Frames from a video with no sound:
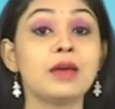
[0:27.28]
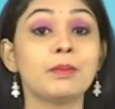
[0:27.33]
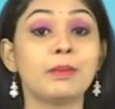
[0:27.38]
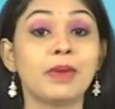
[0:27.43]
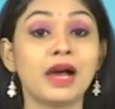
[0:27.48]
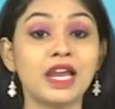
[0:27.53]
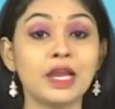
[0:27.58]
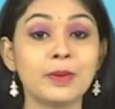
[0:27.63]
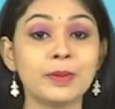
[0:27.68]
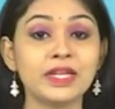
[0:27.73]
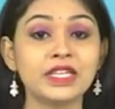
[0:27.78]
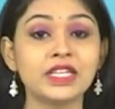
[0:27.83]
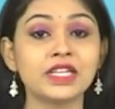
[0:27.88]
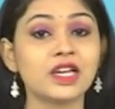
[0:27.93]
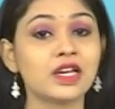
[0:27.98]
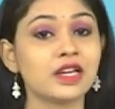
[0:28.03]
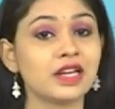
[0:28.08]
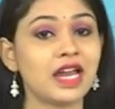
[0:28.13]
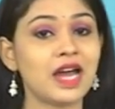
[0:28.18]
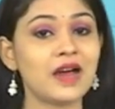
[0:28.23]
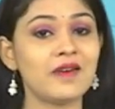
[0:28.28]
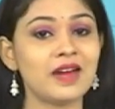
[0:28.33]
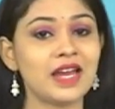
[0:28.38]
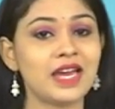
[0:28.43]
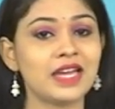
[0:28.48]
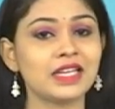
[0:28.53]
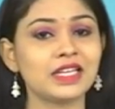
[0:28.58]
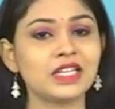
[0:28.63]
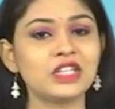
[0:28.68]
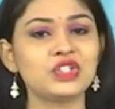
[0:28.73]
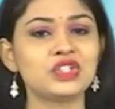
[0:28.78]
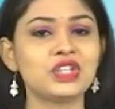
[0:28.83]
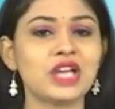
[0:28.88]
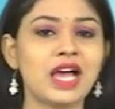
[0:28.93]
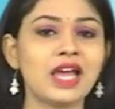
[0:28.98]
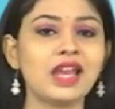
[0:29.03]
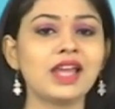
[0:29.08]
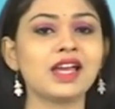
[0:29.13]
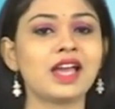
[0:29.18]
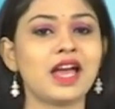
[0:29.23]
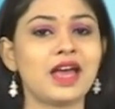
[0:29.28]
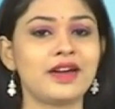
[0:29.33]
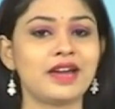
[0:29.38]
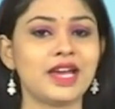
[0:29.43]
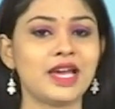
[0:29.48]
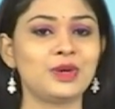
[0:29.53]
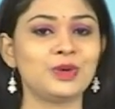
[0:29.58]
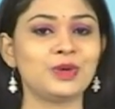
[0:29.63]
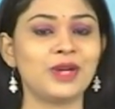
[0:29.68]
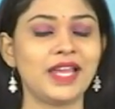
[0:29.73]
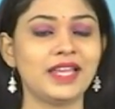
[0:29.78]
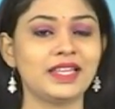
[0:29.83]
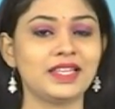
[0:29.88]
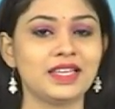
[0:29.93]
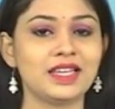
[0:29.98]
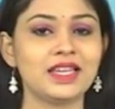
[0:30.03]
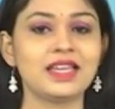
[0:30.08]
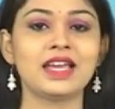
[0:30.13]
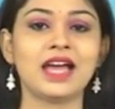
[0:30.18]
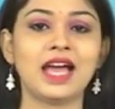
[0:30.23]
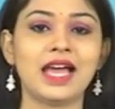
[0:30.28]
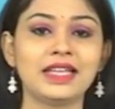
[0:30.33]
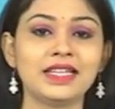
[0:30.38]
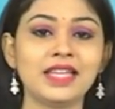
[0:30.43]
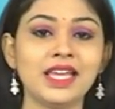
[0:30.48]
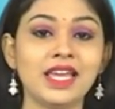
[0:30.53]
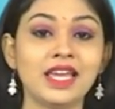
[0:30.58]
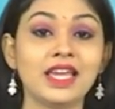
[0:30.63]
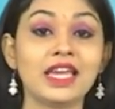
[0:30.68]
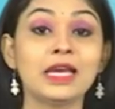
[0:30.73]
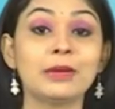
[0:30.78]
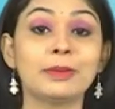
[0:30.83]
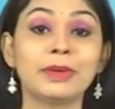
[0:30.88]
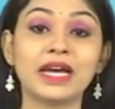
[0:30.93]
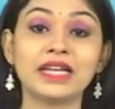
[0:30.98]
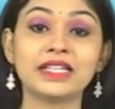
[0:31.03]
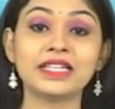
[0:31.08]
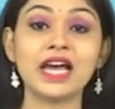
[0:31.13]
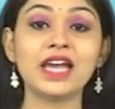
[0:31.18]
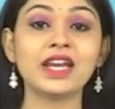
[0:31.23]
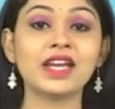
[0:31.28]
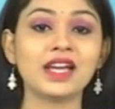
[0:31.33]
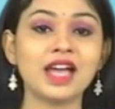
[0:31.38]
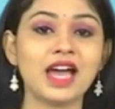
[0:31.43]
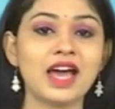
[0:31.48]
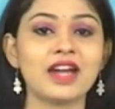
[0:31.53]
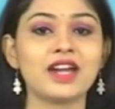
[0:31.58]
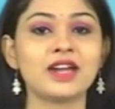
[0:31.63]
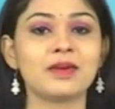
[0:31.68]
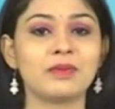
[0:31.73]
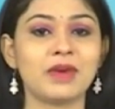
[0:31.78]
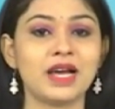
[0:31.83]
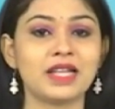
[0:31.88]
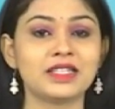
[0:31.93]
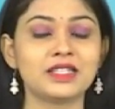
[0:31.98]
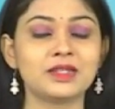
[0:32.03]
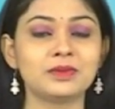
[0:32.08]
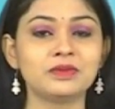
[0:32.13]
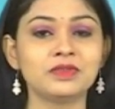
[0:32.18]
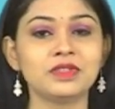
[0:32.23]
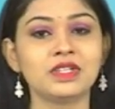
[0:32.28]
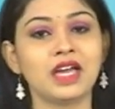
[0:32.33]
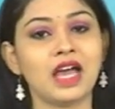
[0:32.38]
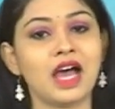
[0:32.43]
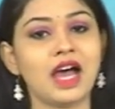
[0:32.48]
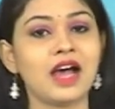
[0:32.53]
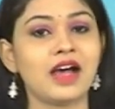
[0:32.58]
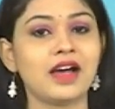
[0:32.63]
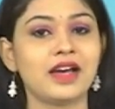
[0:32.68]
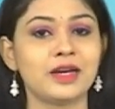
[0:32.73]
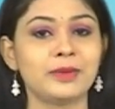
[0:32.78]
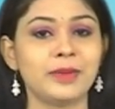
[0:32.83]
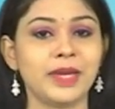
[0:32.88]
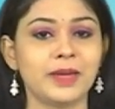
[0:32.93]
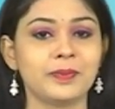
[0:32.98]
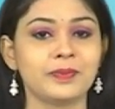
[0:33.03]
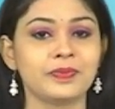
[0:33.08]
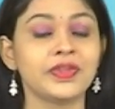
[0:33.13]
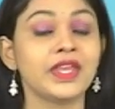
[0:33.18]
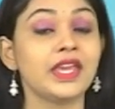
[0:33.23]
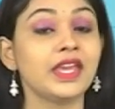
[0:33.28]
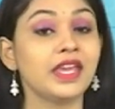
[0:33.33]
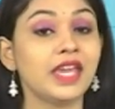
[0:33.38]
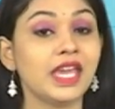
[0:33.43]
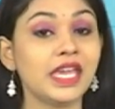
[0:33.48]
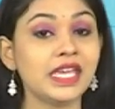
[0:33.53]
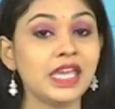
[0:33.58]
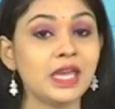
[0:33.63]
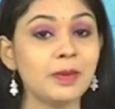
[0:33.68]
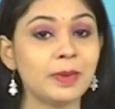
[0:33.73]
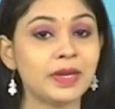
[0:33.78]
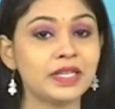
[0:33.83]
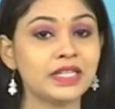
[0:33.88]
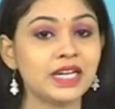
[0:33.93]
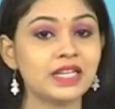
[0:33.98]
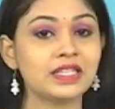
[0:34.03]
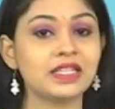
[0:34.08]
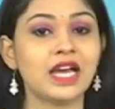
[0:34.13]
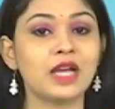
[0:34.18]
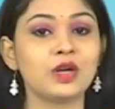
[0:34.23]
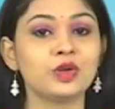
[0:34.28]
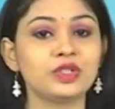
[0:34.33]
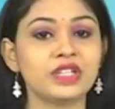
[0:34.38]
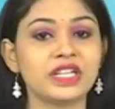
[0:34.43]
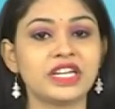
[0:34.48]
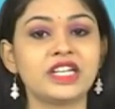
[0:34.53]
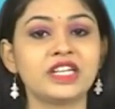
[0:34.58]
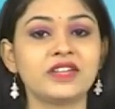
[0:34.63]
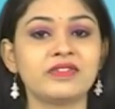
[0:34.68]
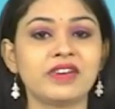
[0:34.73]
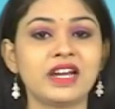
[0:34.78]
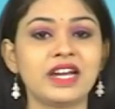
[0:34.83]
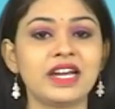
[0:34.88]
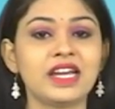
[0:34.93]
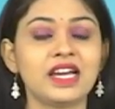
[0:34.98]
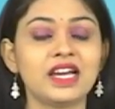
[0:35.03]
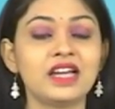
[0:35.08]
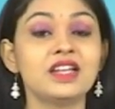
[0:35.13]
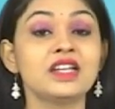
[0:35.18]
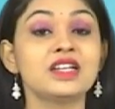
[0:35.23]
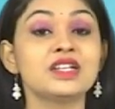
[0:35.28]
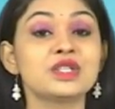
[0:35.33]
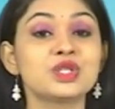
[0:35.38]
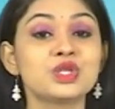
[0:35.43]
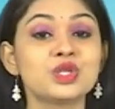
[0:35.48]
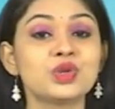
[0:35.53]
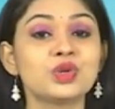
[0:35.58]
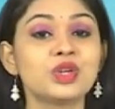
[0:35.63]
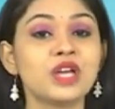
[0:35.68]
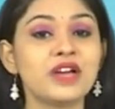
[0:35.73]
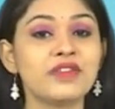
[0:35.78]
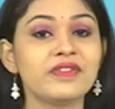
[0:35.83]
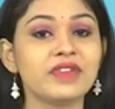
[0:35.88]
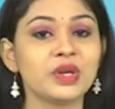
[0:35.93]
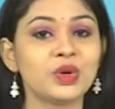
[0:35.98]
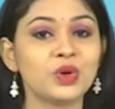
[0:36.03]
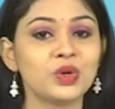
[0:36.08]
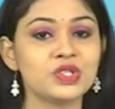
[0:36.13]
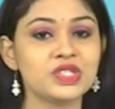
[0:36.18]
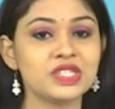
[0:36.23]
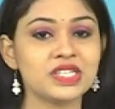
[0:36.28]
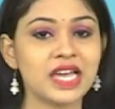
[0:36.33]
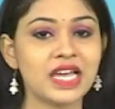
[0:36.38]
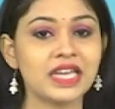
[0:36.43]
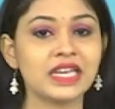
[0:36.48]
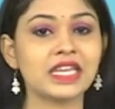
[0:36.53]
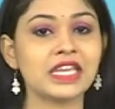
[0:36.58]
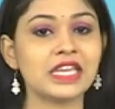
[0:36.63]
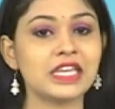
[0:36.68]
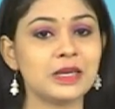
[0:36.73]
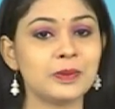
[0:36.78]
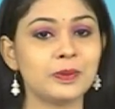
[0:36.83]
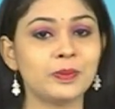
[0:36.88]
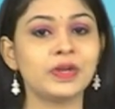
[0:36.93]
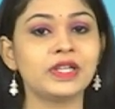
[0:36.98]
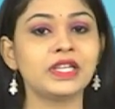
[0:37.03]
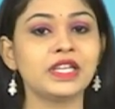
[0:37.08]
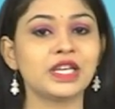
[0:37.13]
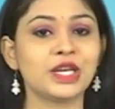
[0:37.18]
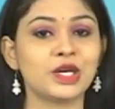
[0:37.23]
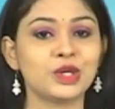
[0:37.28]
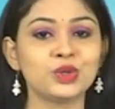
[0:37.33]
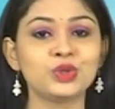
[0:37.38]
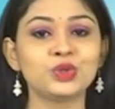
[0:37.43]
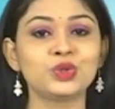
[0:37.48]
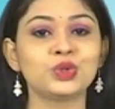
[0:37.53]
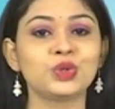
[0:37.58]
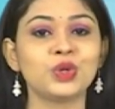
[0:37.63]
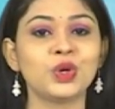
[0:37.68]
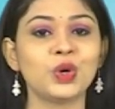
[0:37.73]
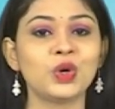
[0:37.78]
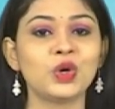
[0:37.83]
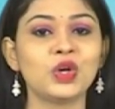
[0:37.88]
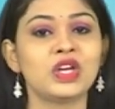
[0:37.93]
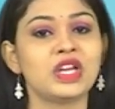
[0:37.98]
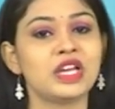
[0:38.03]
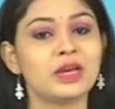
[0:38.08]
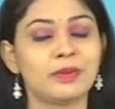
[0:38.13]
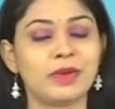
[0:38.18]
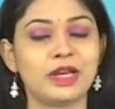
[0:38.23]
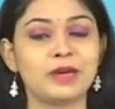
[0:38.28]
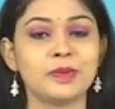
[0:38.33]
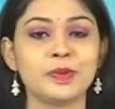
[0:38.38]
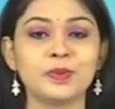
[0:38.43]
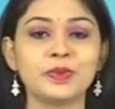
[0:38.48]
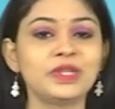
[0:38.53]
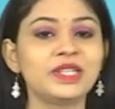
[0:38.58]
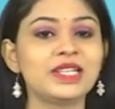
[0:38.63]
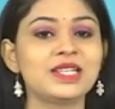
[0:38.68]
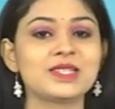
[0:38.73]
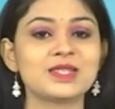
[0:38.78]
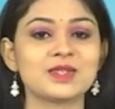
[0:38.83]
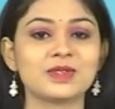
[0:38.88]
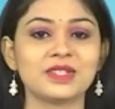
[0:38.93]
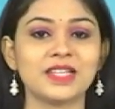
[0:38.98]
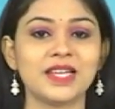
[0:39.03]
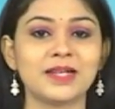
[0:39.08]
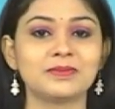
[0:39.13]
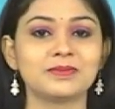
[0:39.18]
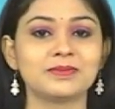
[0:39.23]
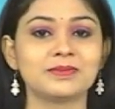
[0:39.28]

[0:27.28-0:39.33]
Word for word: మలబద్ధకం రావడానికి చాలా కారణాలున్నాయి అయితే ప్రధాన కారణం మాత్రం ఆహారమే ఏ ఏ పదార్థాలు తినటం వలన సుఖ విరోచనానికి ఇబ్బంది కలుగుతుందో మనం ఇప్పుడు తెలుసుకుందాం